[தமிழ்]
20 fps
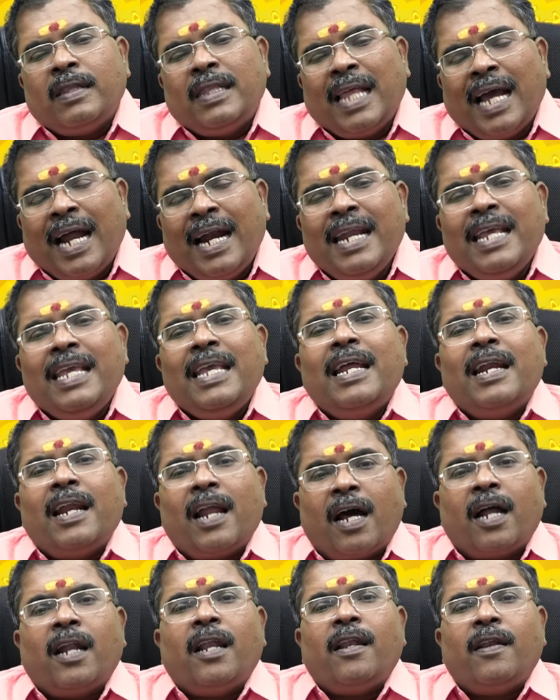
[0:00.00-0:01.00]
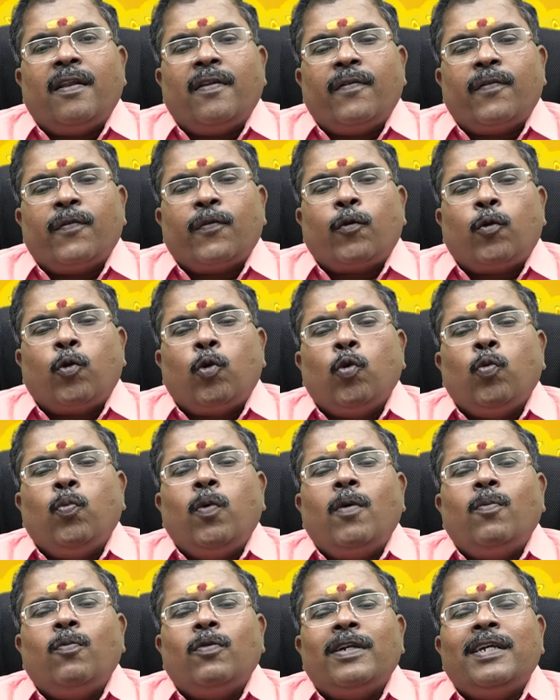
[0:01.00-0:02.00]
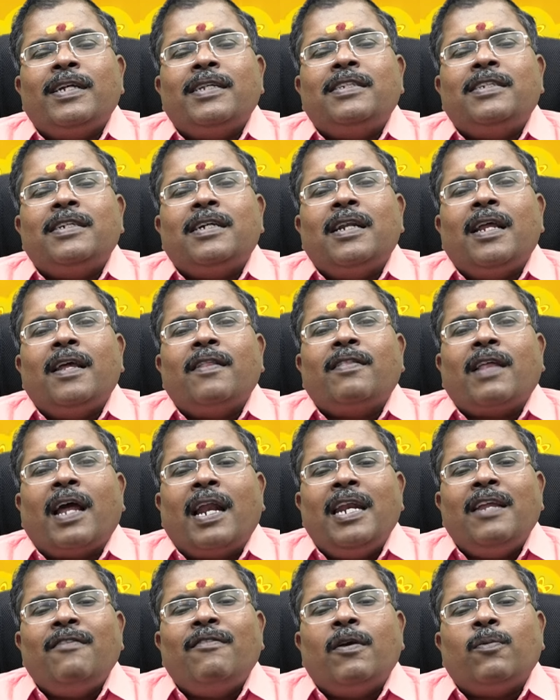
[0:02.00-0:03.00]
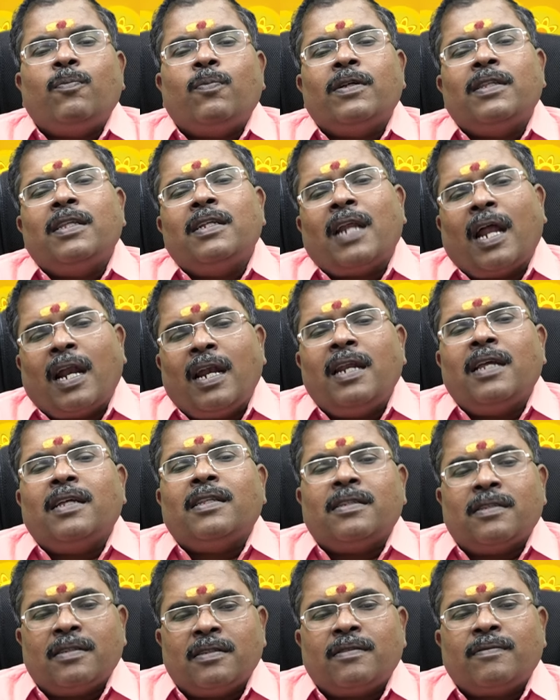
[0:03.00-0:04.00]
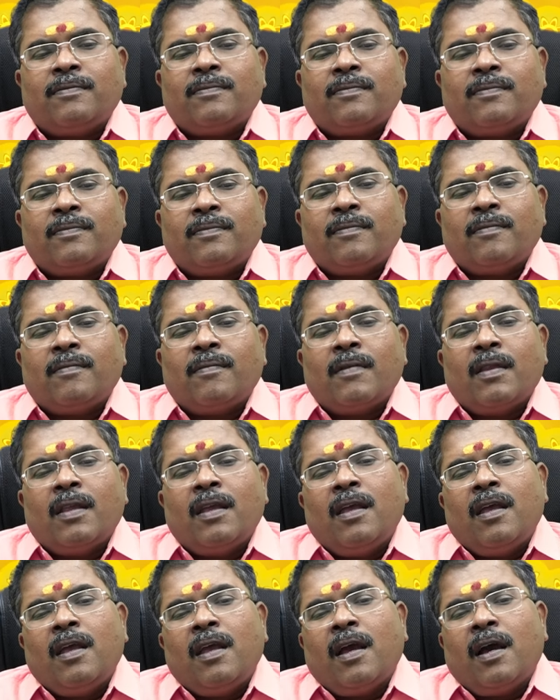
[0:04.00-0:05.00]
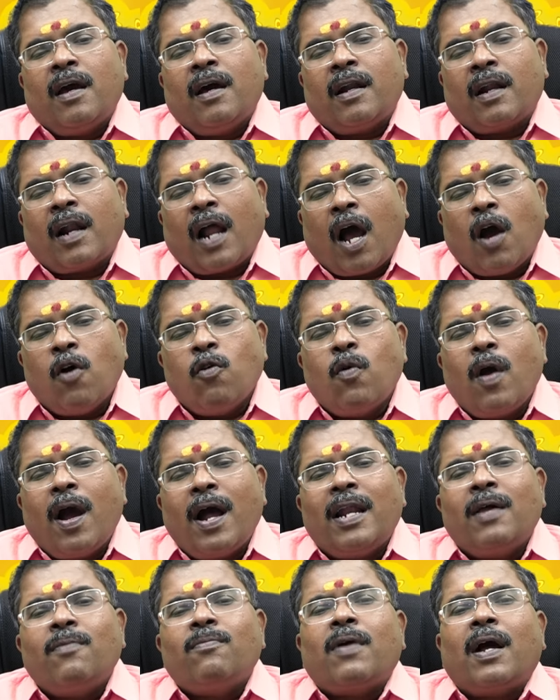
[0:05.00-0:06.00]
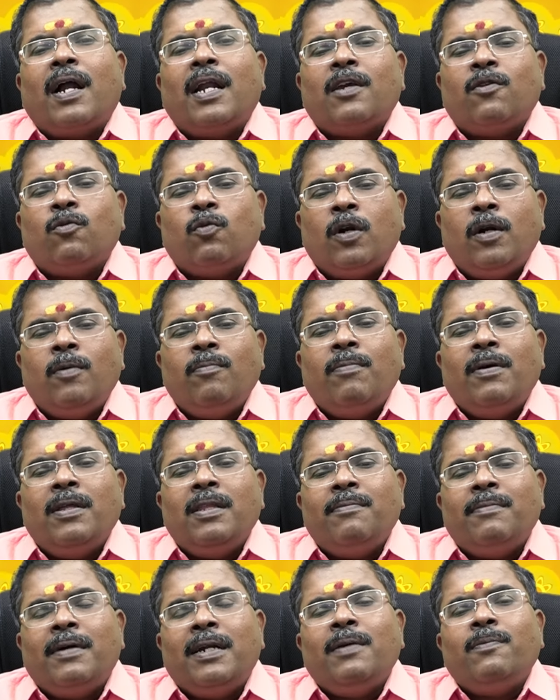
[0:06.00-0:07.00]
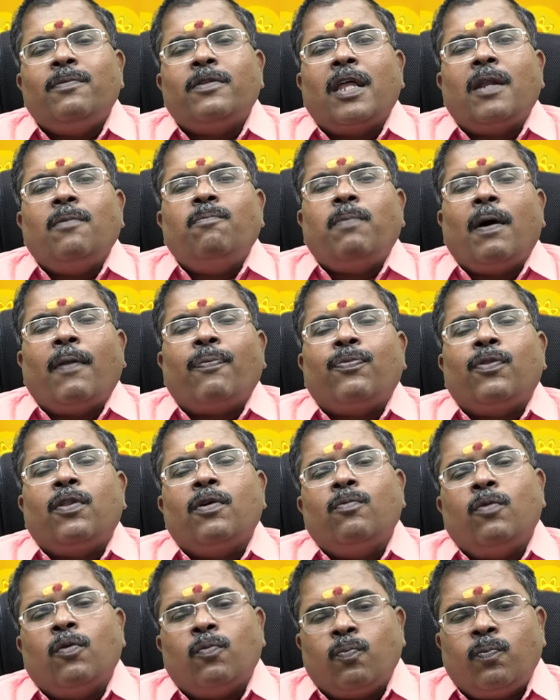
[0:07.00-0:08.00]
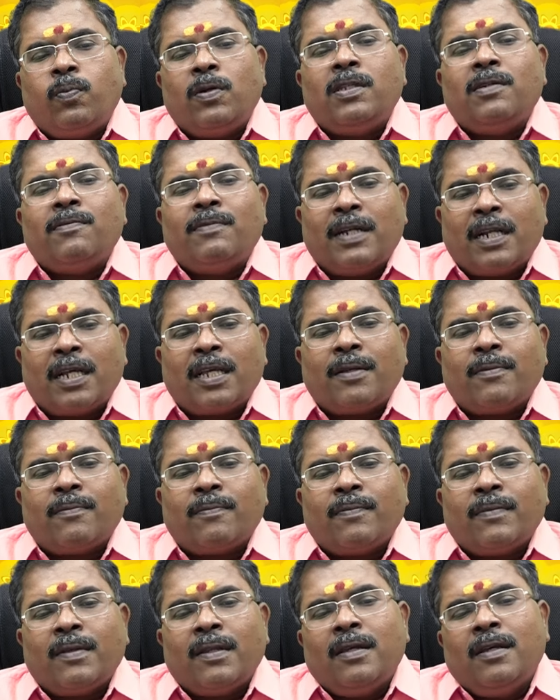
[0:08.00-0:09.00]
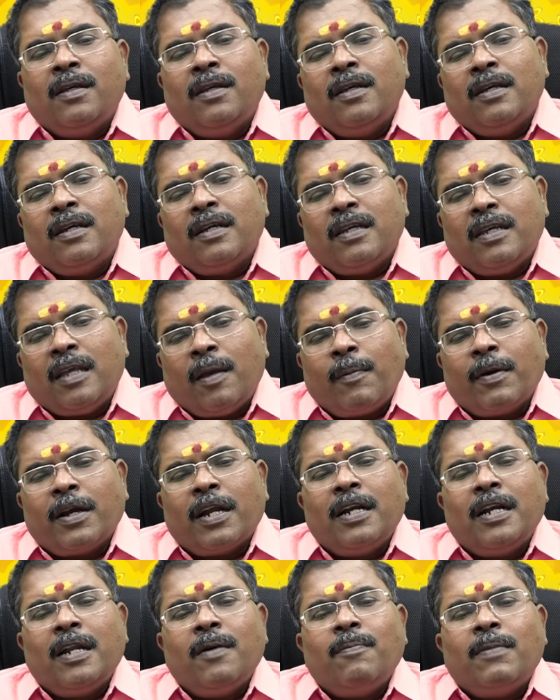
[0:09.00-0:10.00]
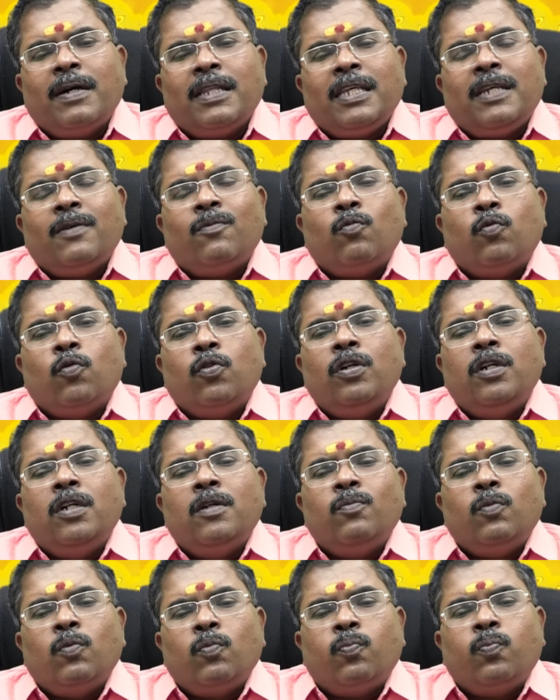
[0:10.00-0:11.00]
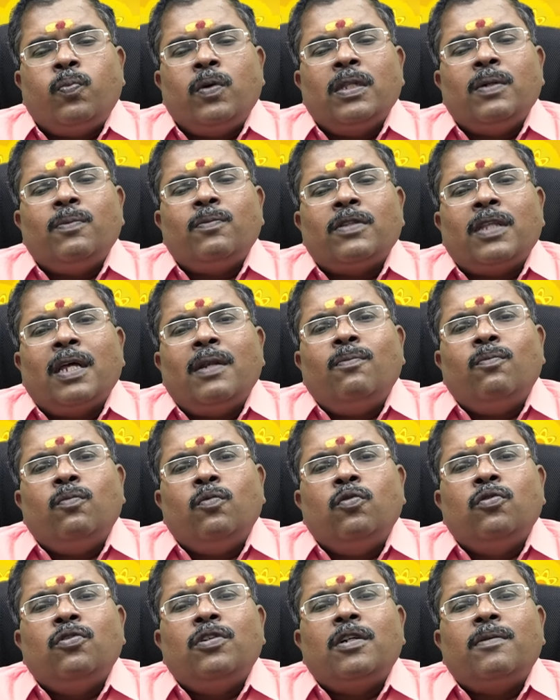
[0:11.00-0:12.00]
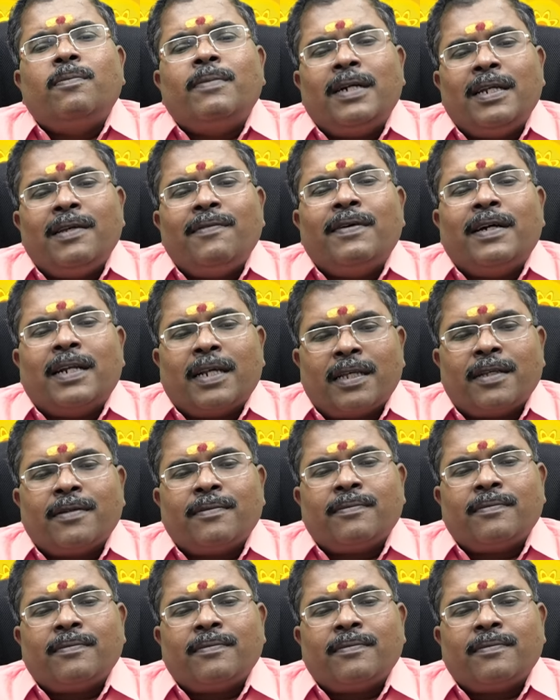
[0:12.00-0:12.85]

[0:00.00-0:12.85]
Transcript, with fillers: தனிய நாள் சுப முயற்சிகளை தள்ளி வைப்பது நல்லது ராவு காலம் காலை ஒன்பது மணி முதல் பத்து முப்பது வரை யமகண்டம் மதியம் ஒன்று முப்பது முதல் மூன்று மணி வரை